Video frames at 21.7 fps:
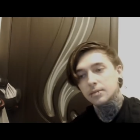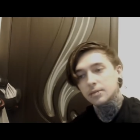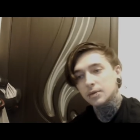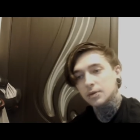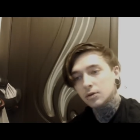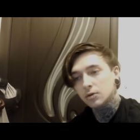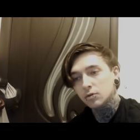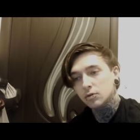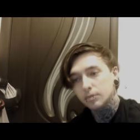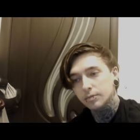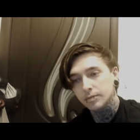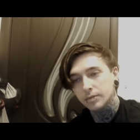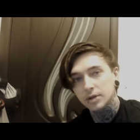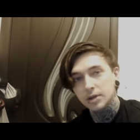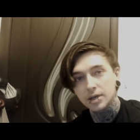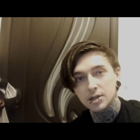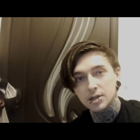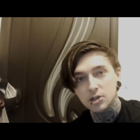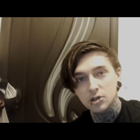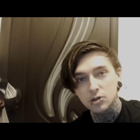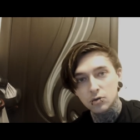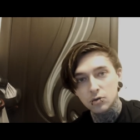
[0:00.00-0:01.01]
Ну, я
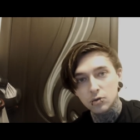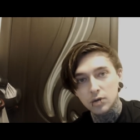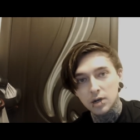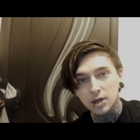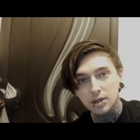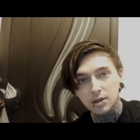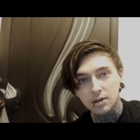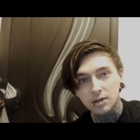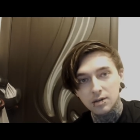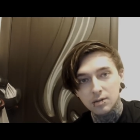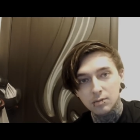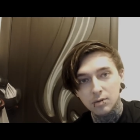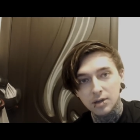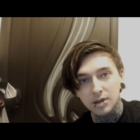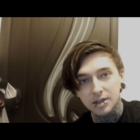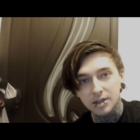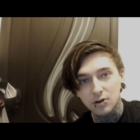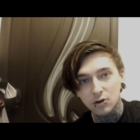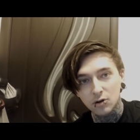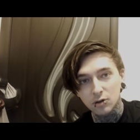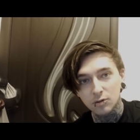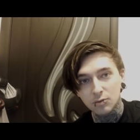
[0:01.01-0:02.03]
жду, когда
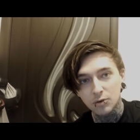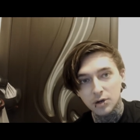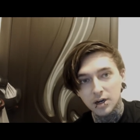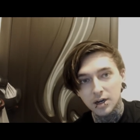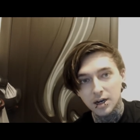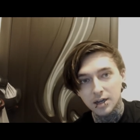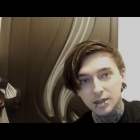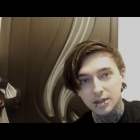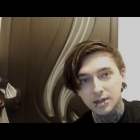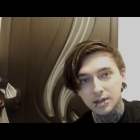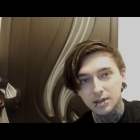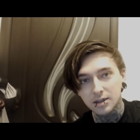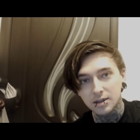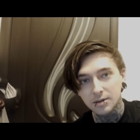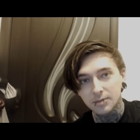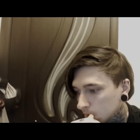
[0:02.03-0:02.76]
заблокируют мой канал.